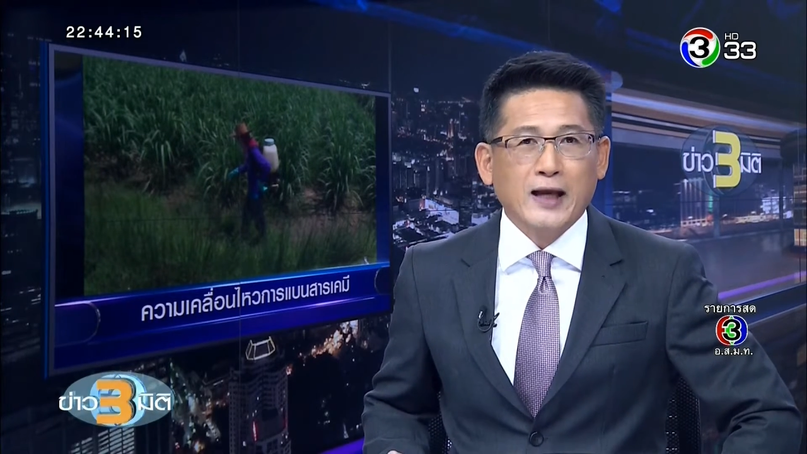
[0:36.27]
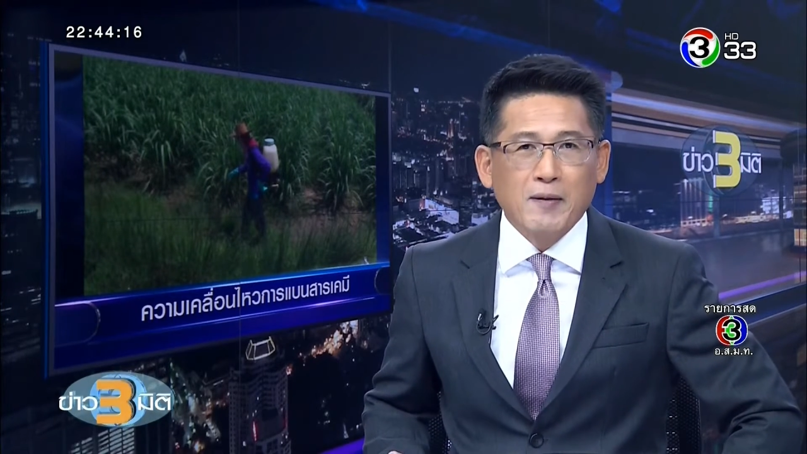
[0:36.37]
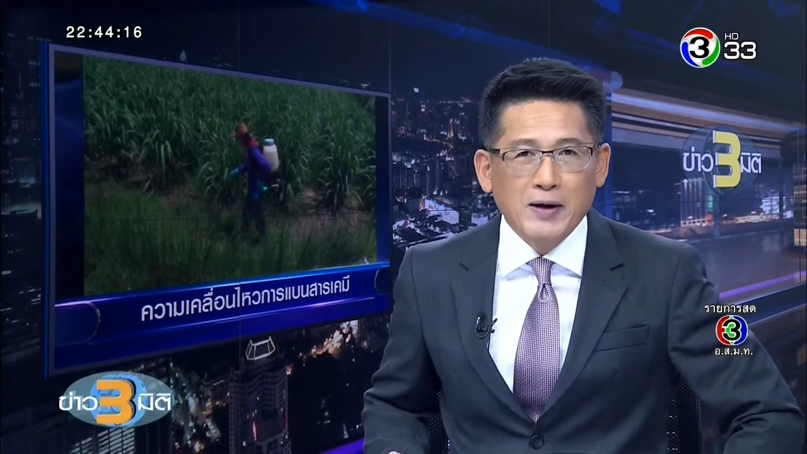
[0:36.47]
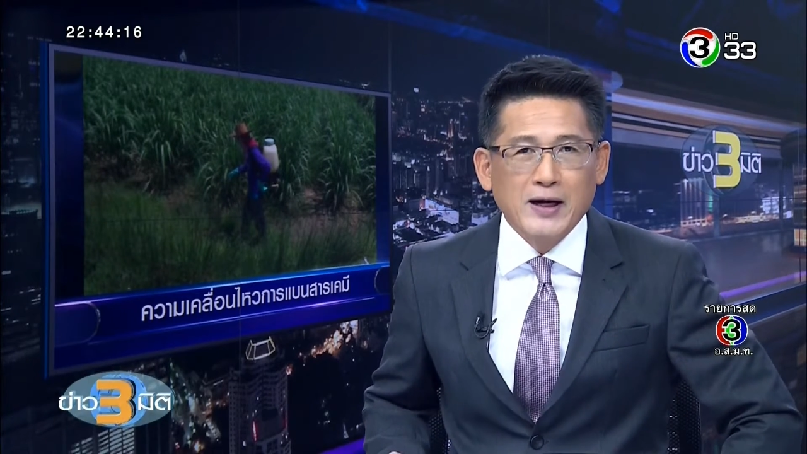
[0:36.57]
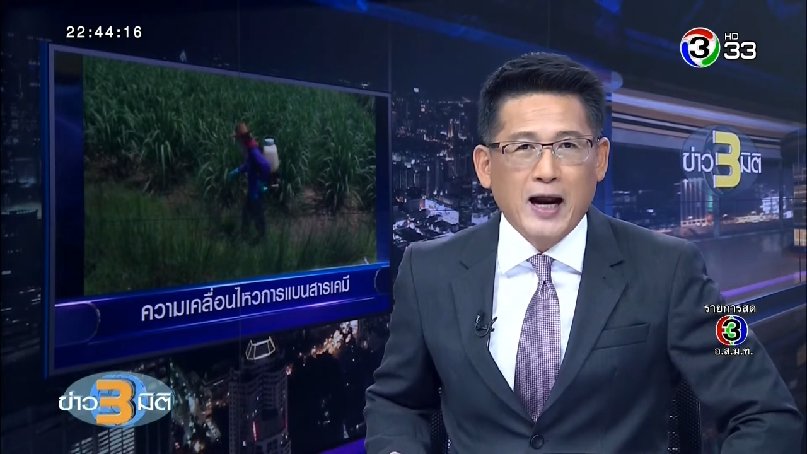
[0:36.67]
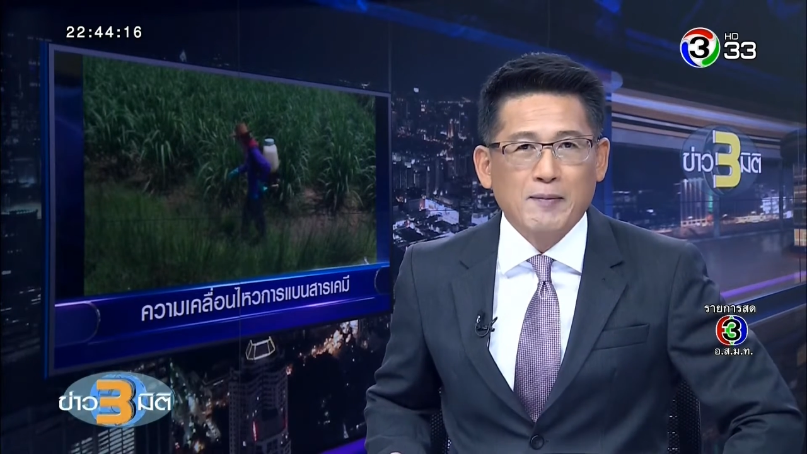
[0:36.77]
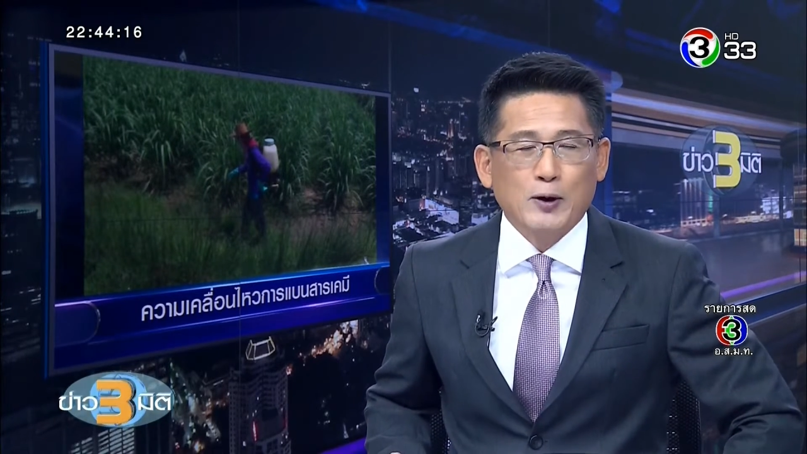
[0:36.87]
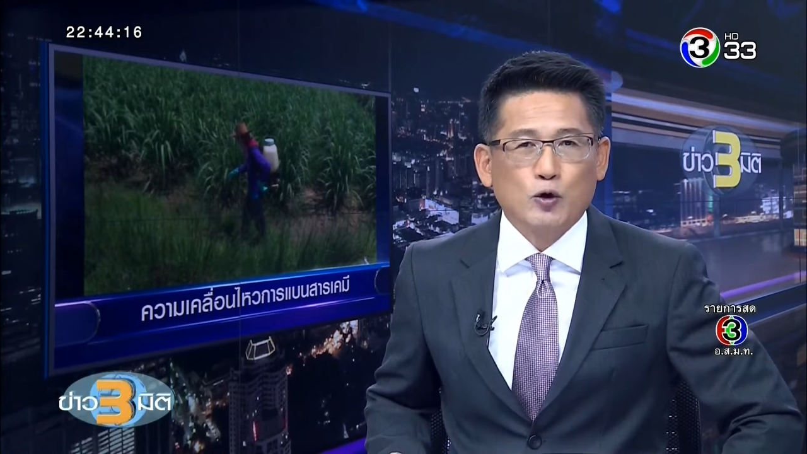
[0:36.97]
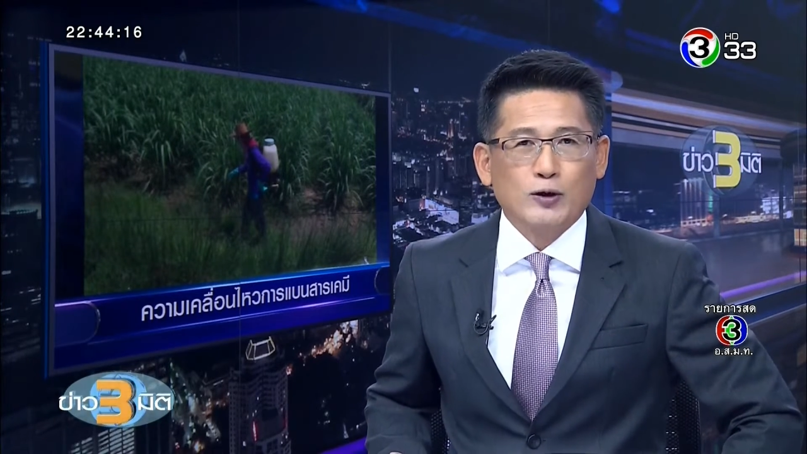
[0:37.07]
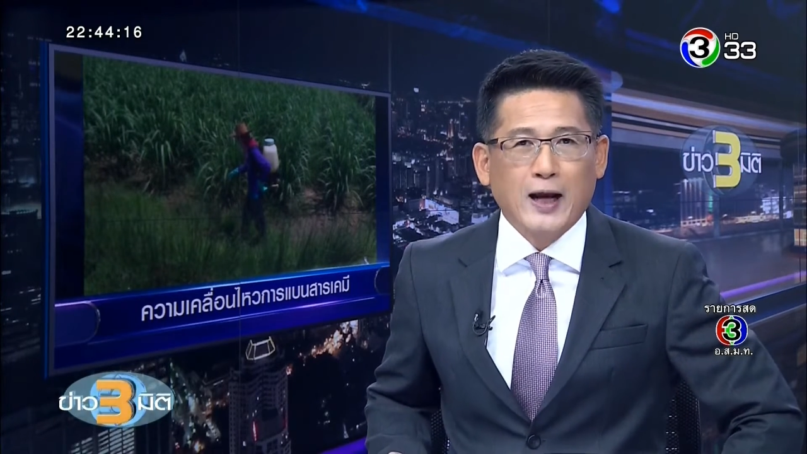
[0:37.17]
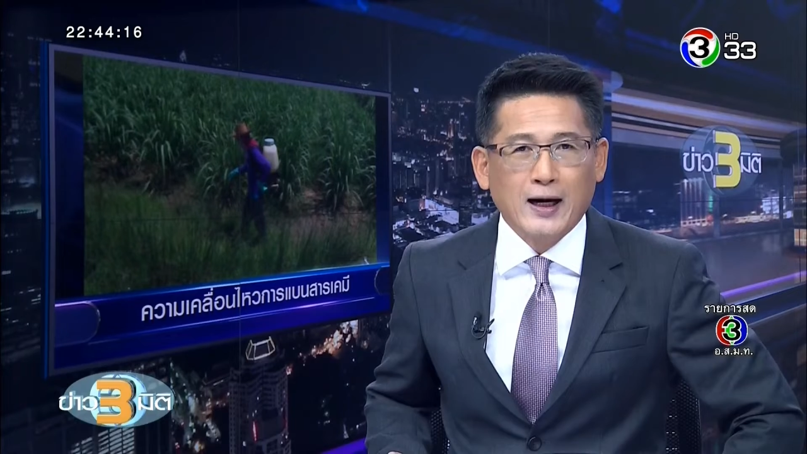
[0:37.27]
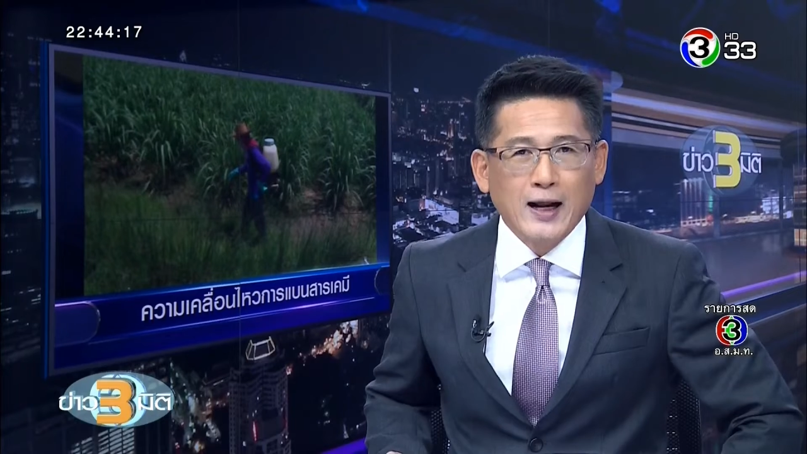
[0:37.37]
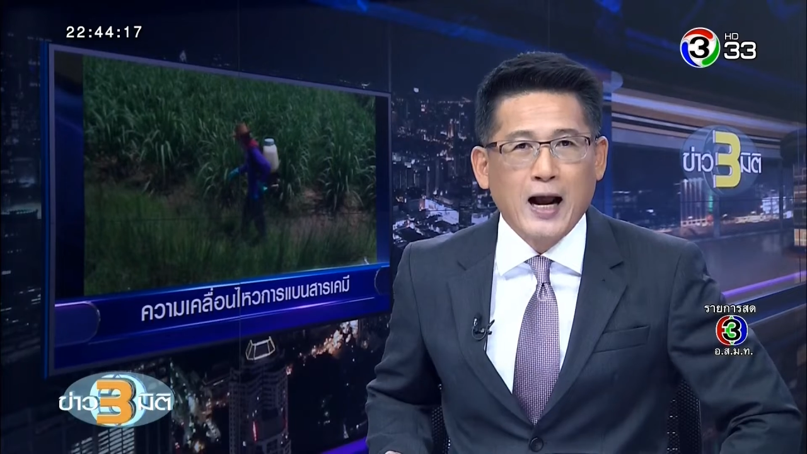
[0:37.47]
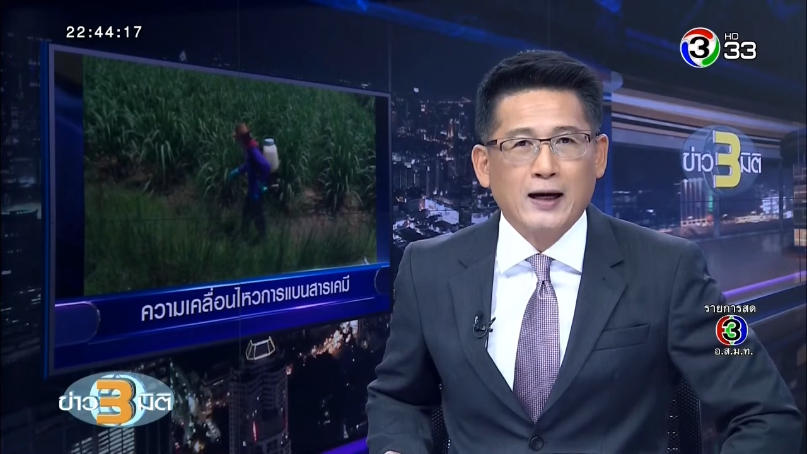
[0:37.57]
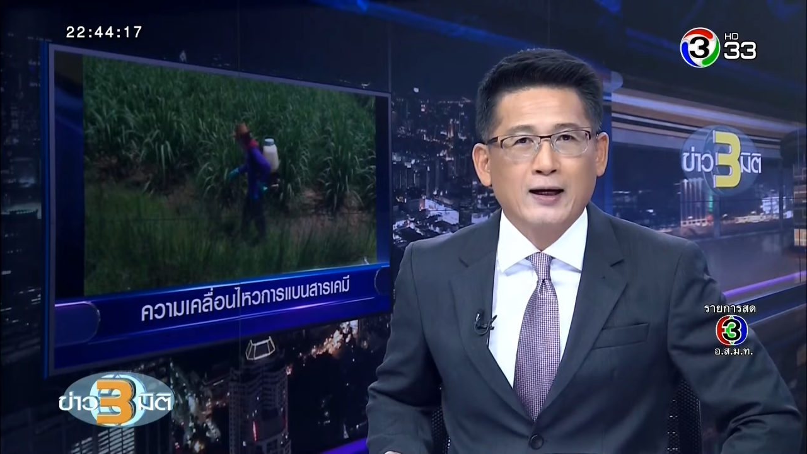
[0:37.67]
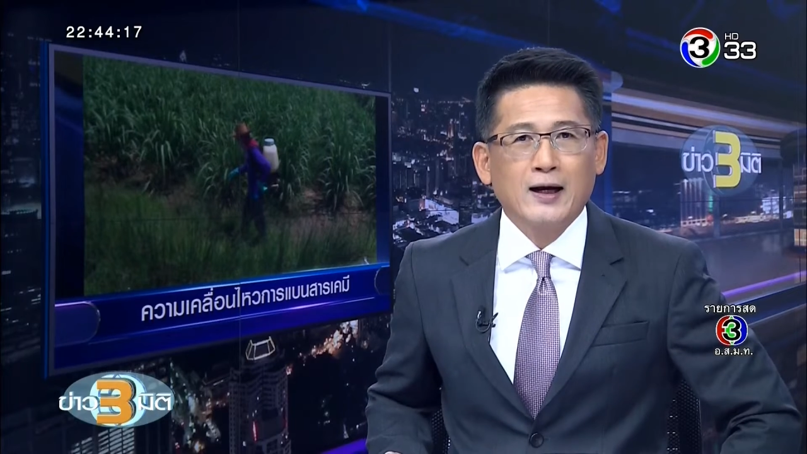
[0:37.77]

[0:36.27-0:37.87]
เคมีใดมาทดแทนได้